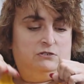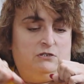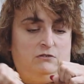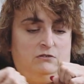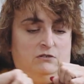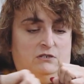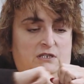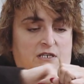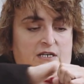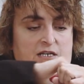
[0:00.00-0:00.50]

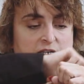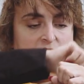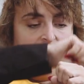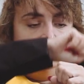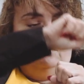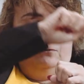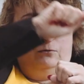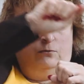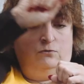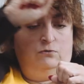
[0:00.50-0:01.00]

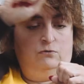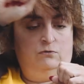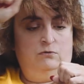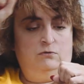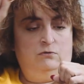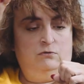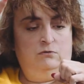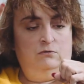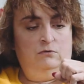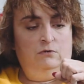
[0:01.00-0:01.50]
ciągle w
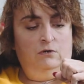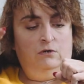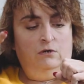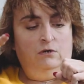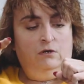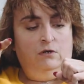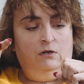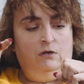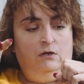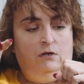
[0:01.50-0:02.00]
ruchu
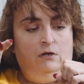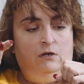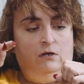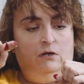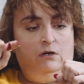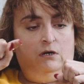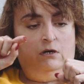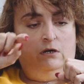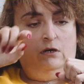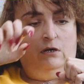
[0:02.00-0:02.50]

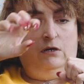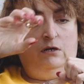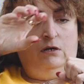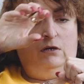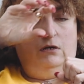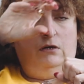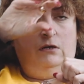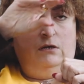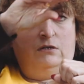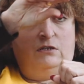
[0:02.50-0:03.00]

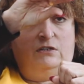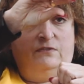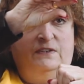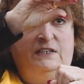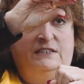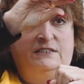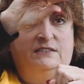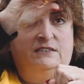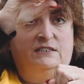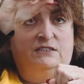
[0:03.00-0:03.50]
e,
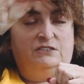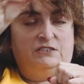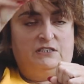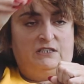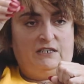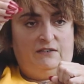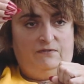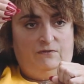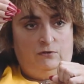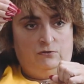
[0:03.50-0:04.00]
kwestie
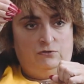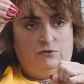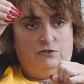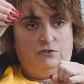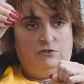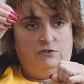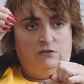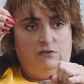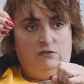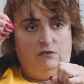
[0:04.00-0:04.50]

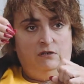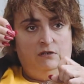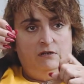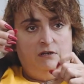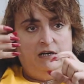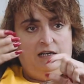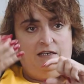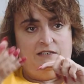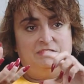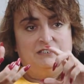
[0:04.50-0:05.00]
ciekawości,
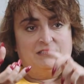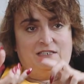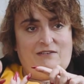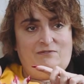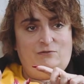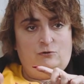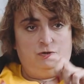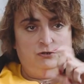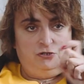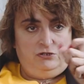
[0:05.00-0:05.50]
ale
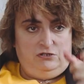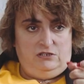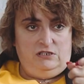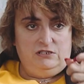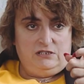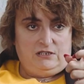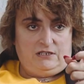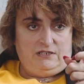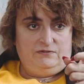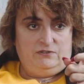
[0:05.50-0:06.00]
ciekawości,
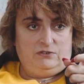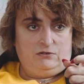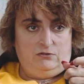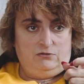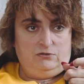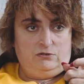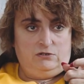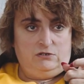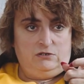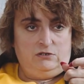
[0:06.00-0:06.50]
nie
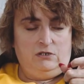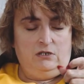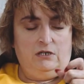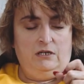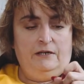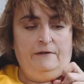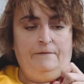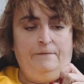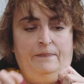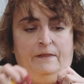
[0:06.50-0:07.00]
ciekawskości
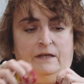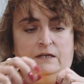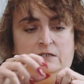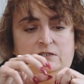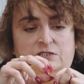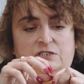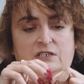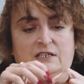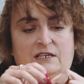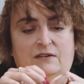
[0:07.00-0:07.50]

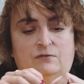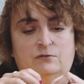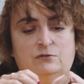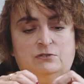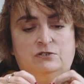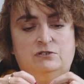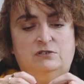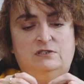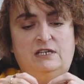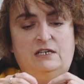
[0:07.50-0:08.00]
i
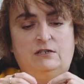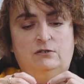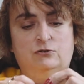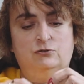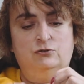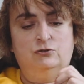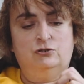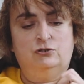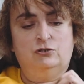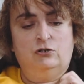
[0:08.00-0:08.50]
ciekawości
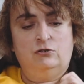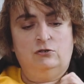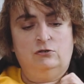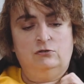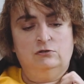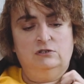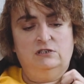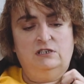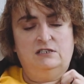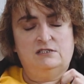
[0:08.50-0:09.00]
tego,
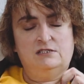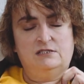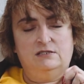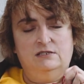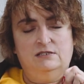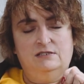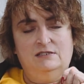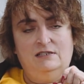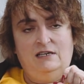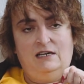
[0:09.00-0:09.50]
co
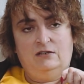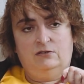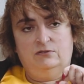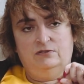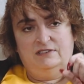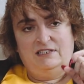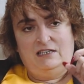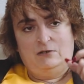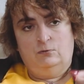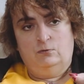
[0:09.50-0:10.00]
jest
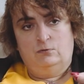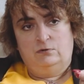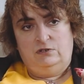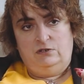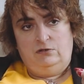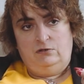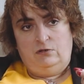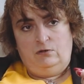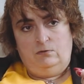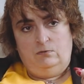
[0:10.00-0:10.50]
niejako za
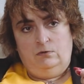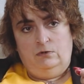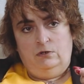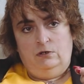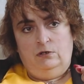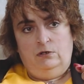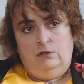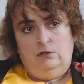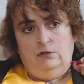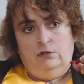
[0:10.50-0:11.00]
kurtyną.
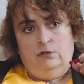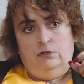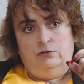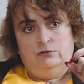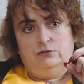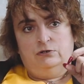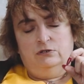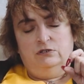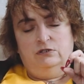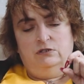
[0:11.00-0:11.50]

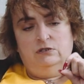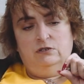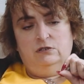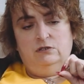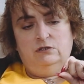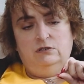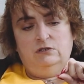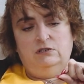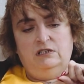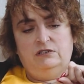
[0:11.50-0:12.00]
Czyli
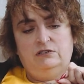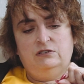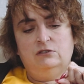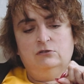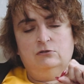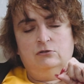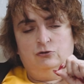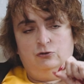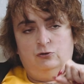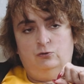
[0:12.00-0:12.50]
y, nie
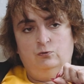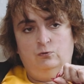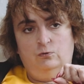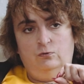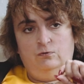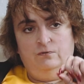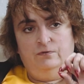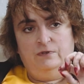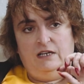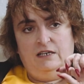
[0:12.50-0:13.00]
tylko
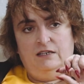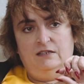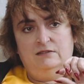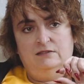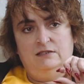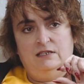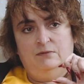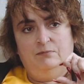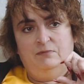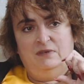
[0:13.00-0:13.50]
słów, ale
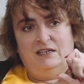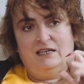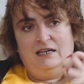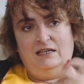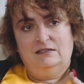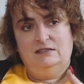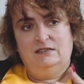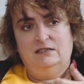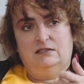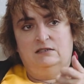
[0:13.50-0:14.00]
tej
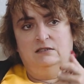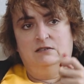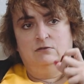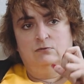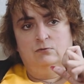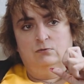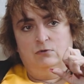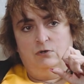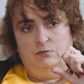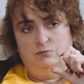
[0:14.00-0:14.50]
mechaniki,
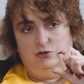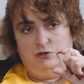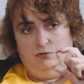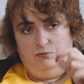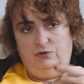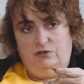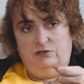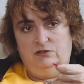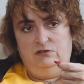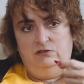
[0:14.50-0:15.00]
którą
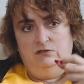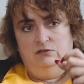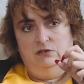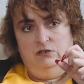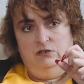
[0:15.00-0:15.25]
sobie y,